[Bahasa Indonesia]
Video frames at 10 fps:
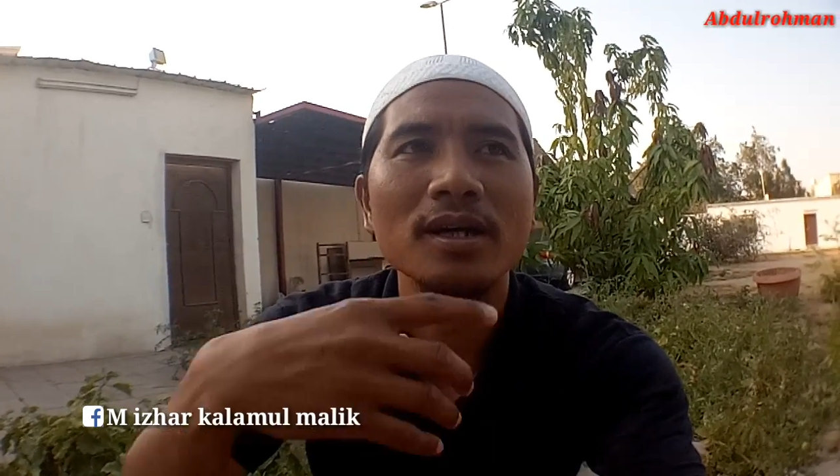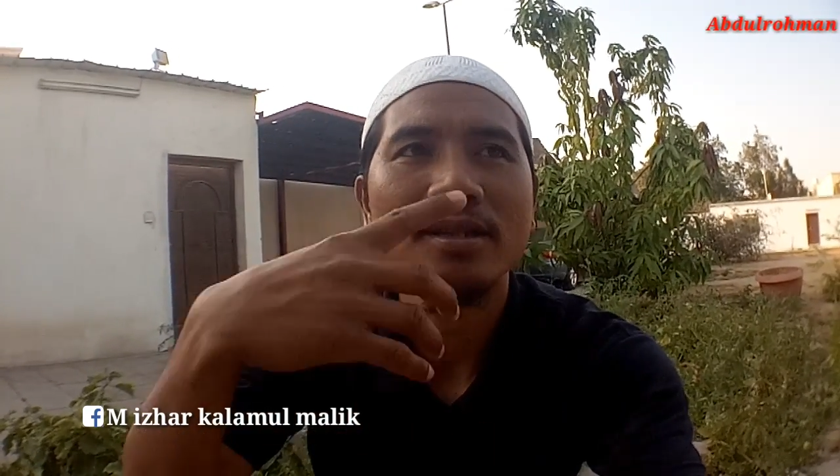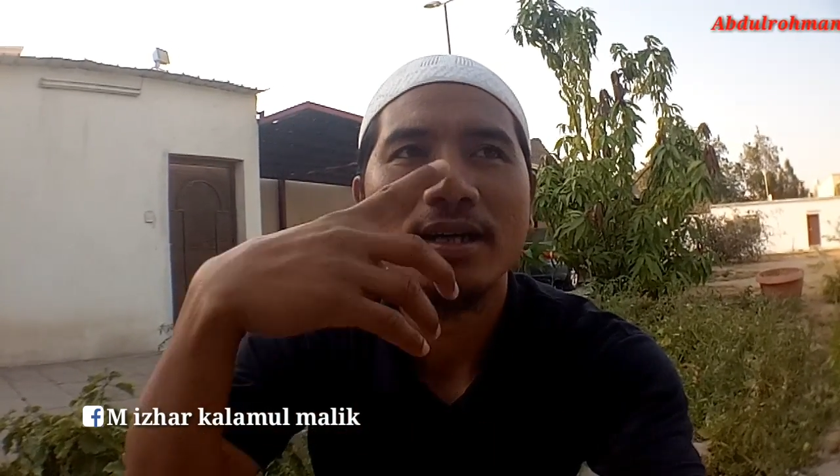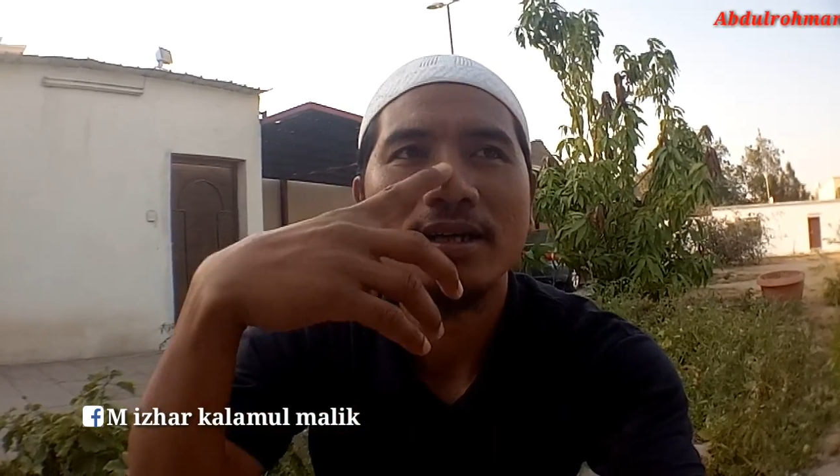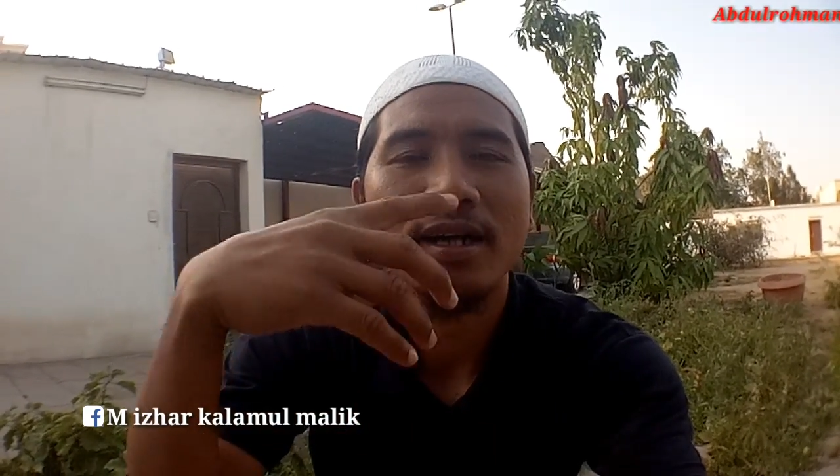
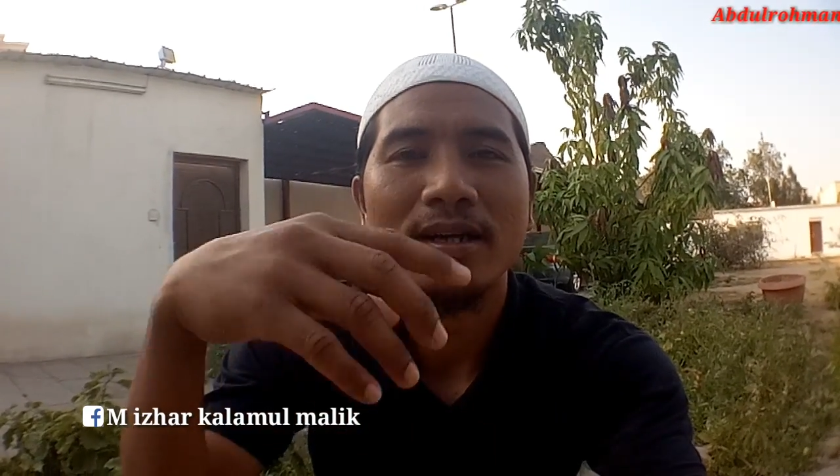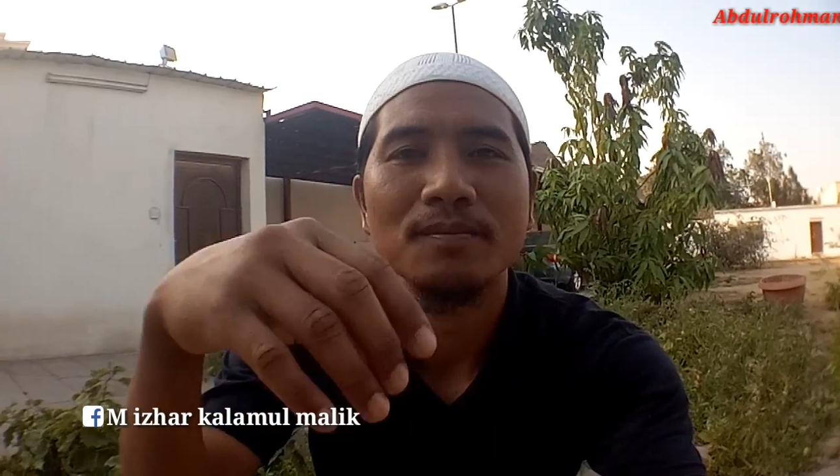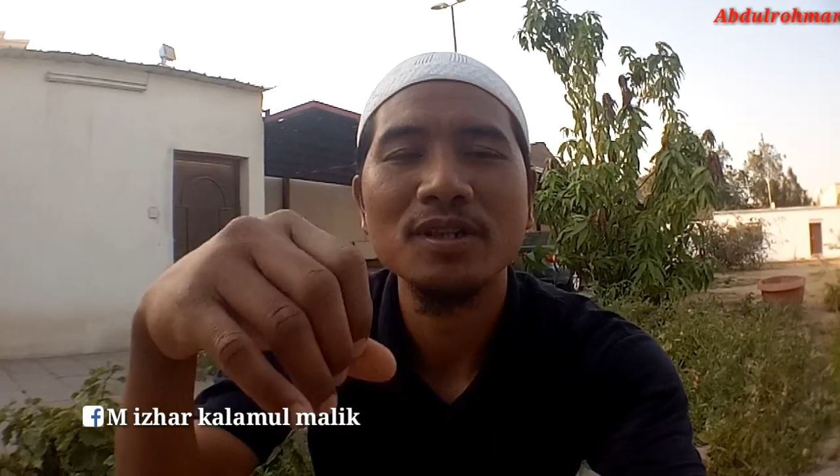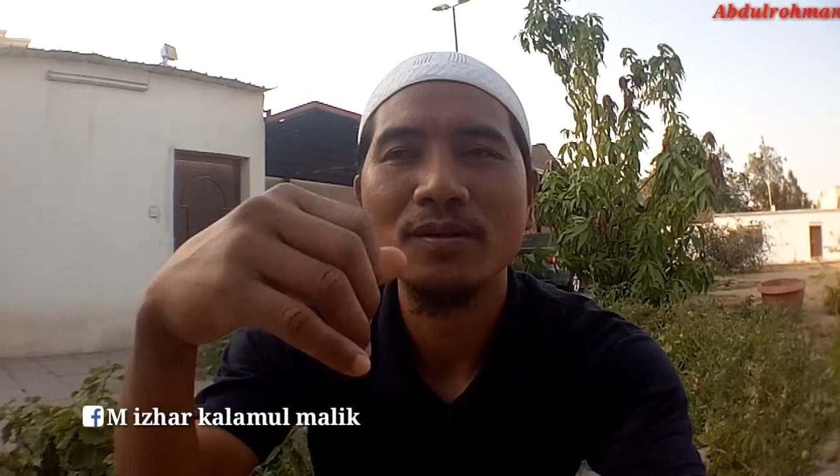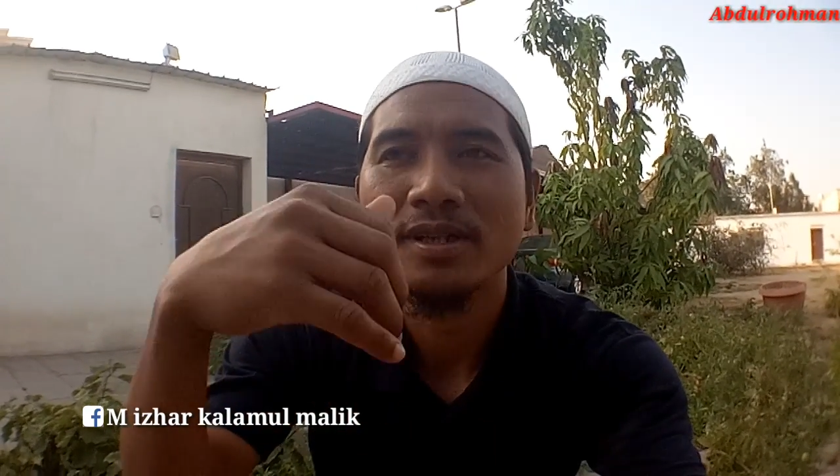kerja ke
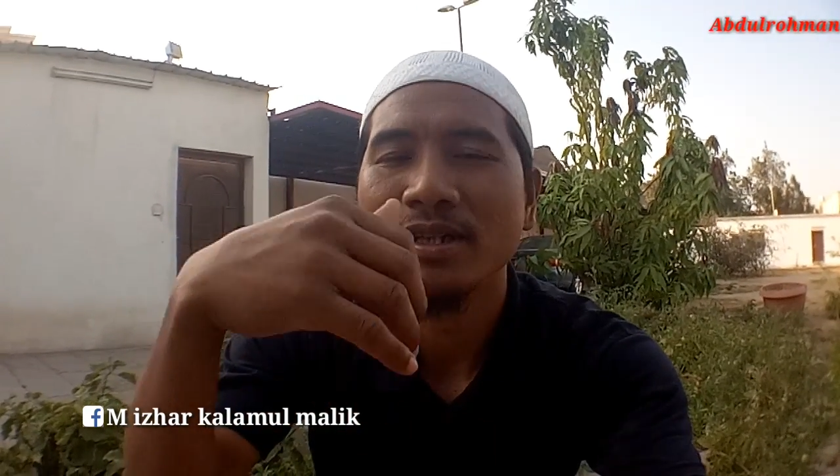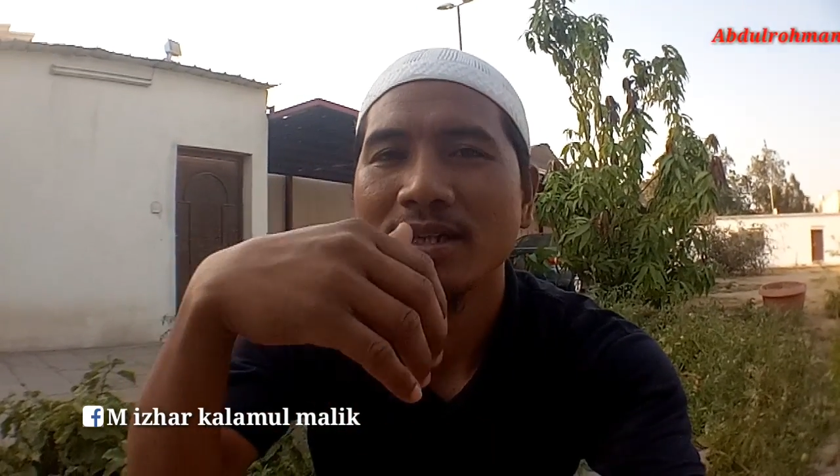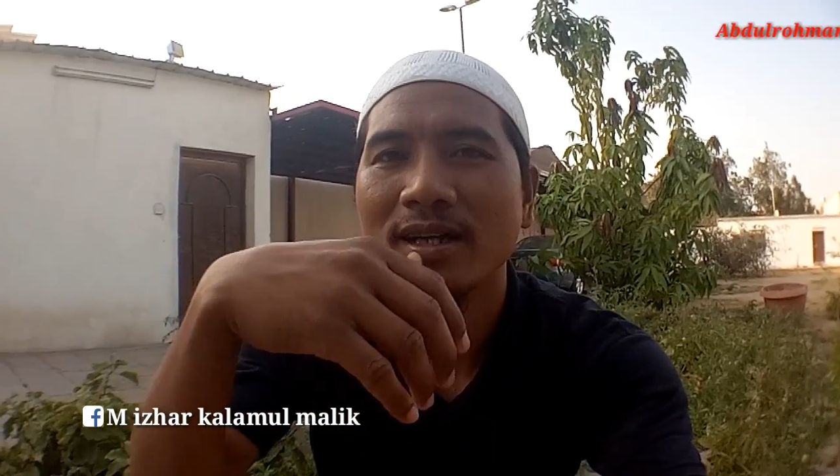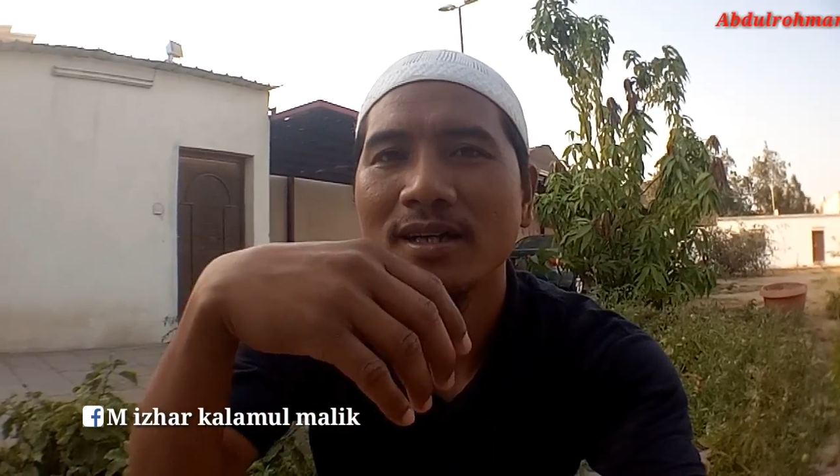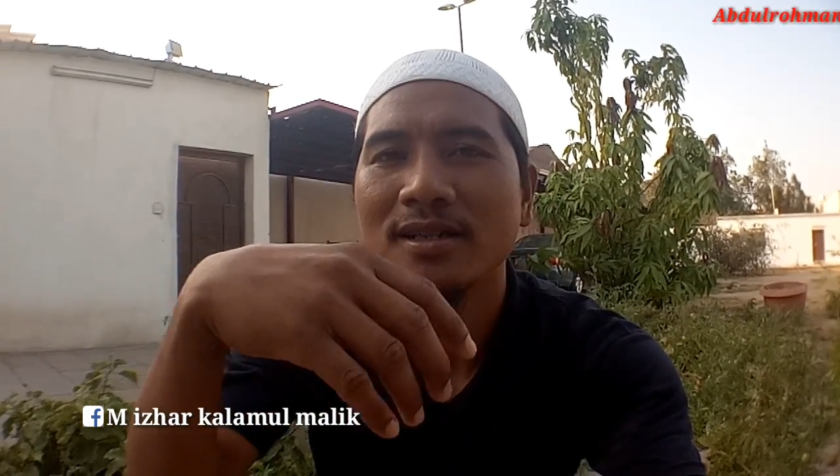Arab
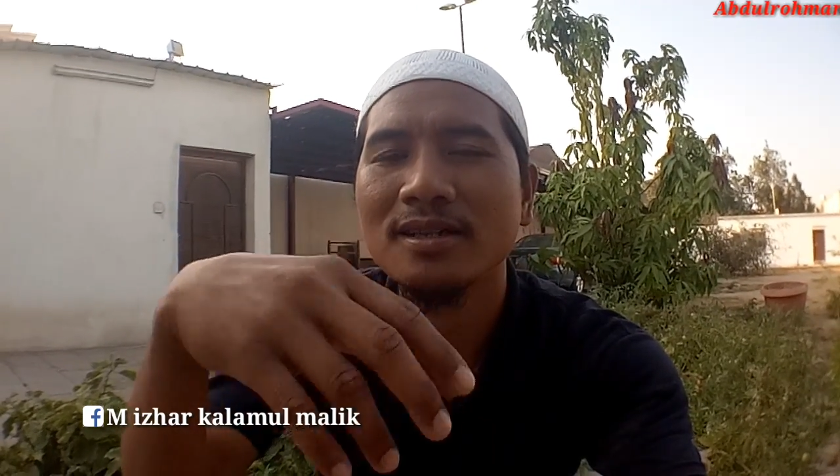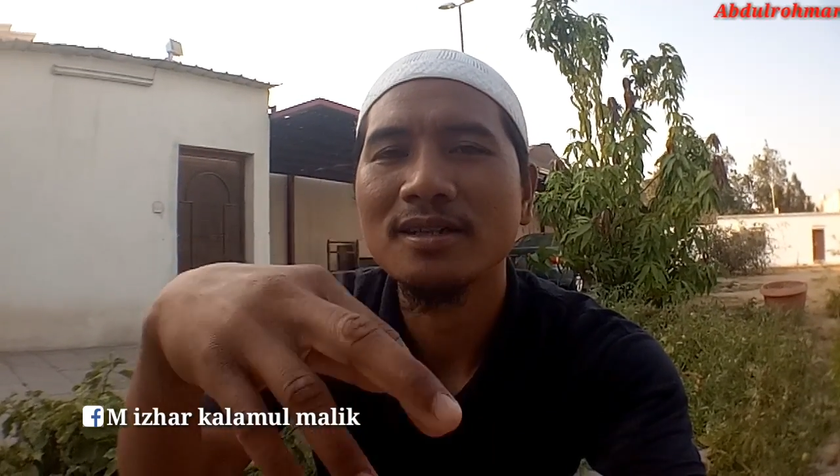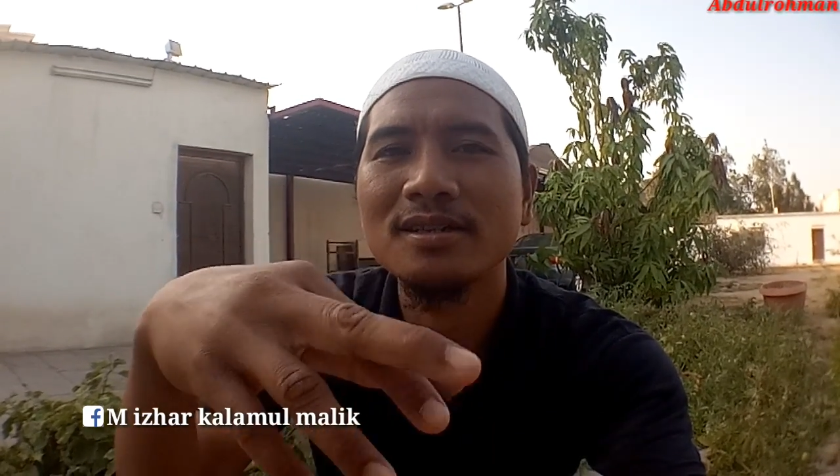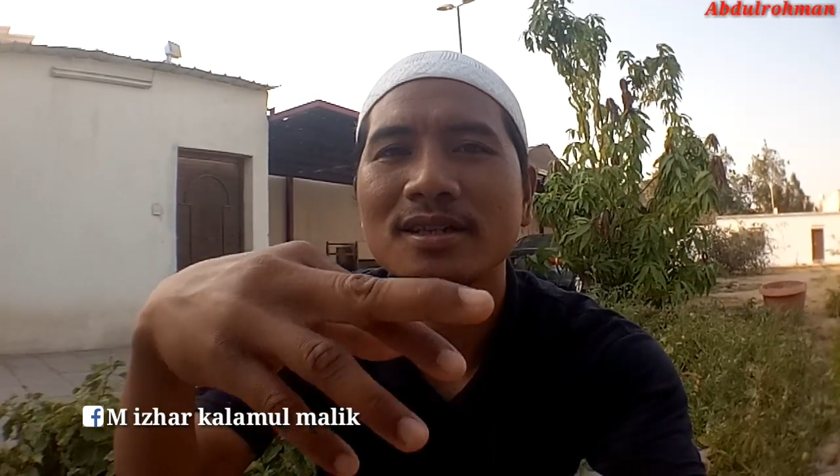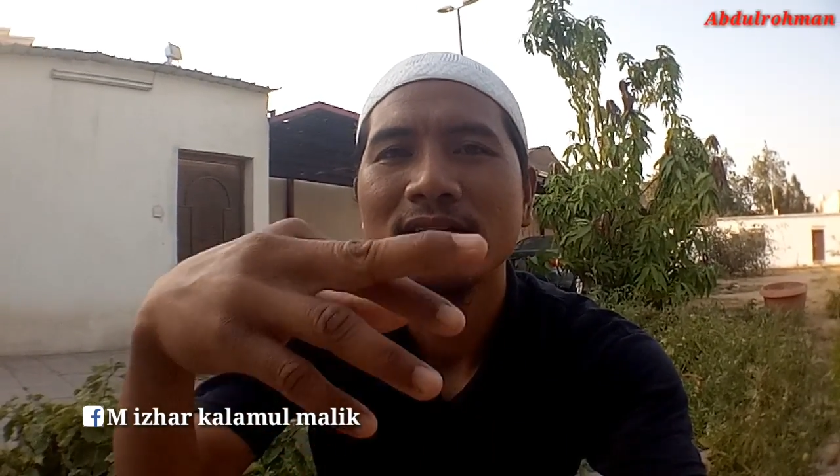Saudi ya eh,